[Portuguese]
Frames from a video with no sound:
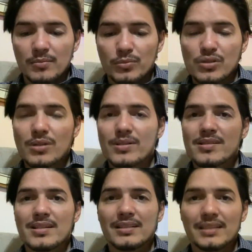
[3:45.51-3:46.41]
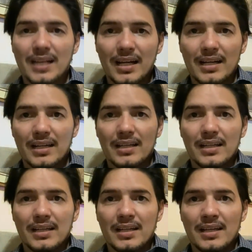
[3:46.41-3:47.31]
Por não aceitar,
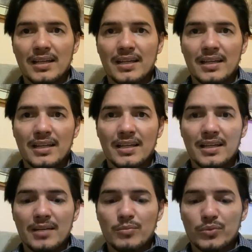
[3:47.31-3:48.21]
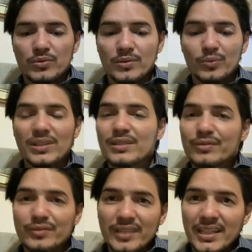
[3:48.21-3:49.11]
é, por não ter
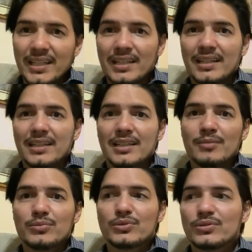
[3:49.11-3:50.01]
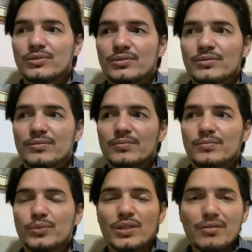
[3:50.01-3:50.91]
fé, por,
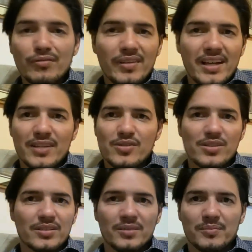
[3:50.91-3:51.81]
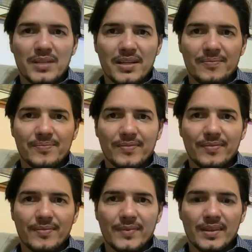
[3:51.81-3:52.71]
por inveja também,
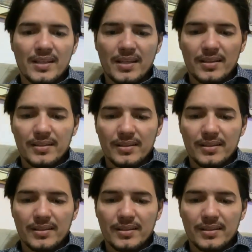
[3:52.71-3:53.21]
né?